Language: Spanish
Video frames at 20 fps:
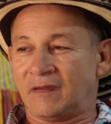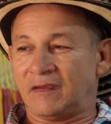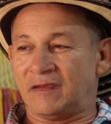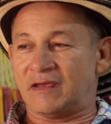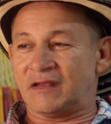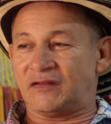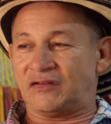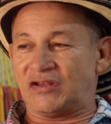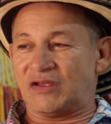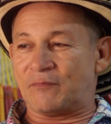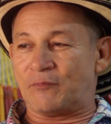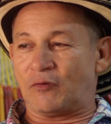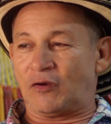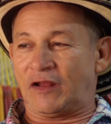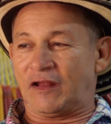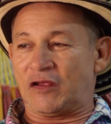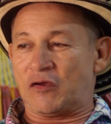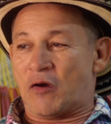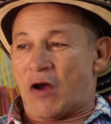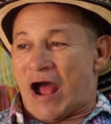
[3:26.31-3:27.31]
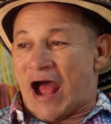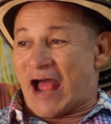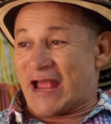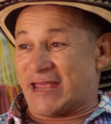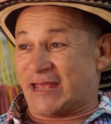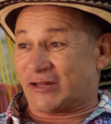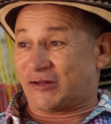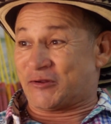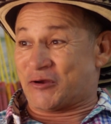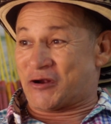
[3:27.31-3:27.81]
Y el tipo le dijo, ajá,
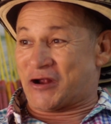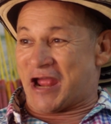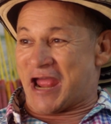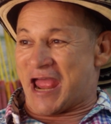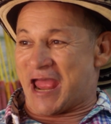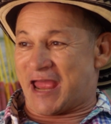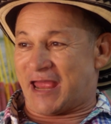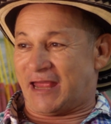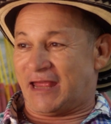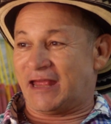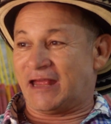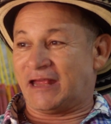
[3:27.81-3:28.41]
esto qué es?